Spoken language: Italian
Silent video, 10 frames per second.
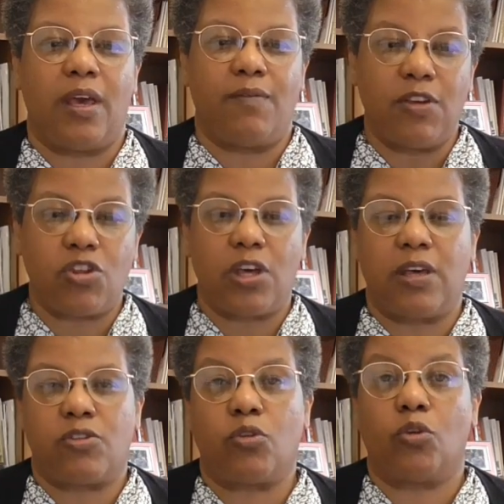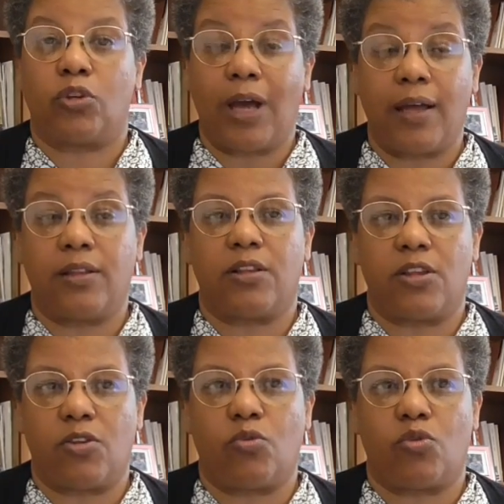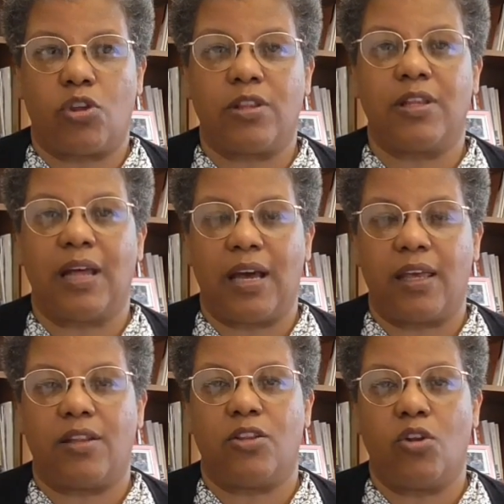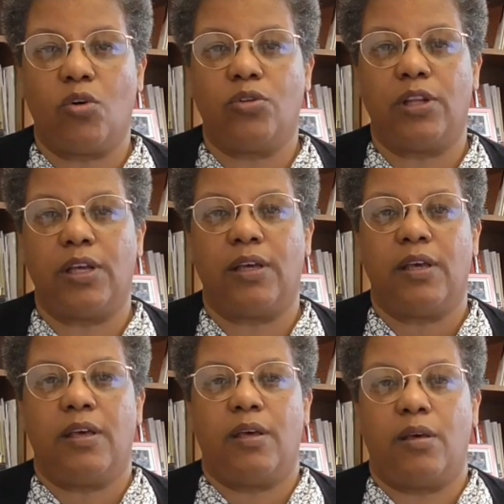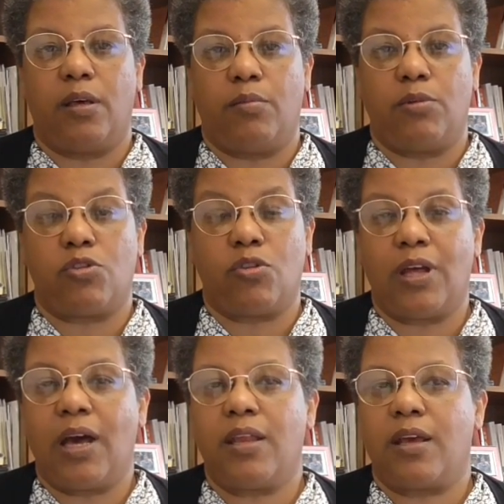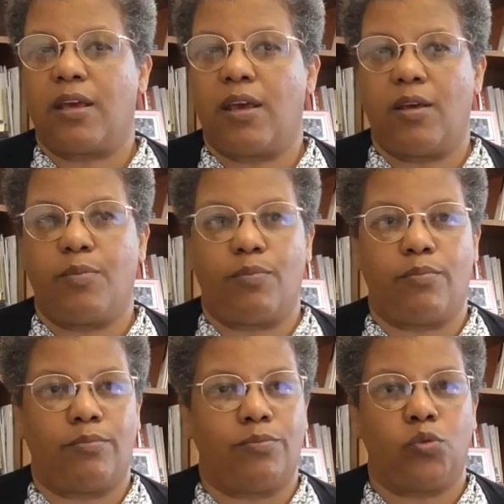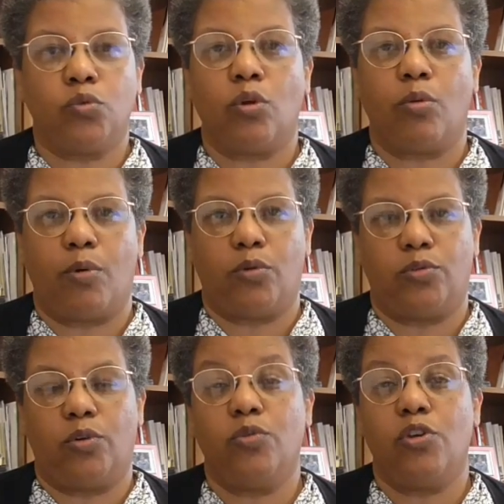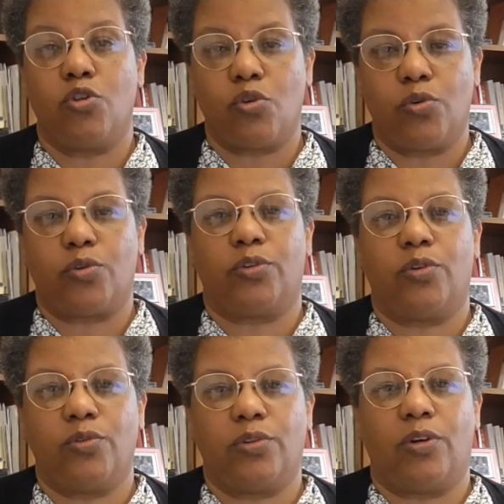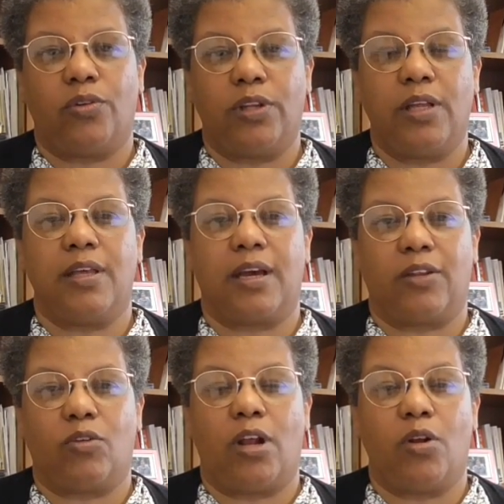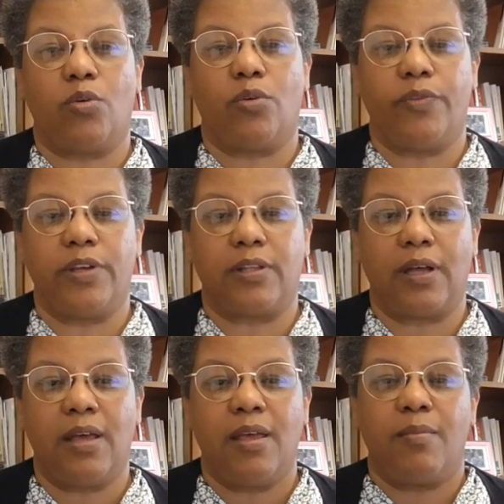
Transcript: E invece sono tante, sono centinaia di donne eh, missionarie che in mm, tutto il mondo ogni giorno no, dedicano la loro vita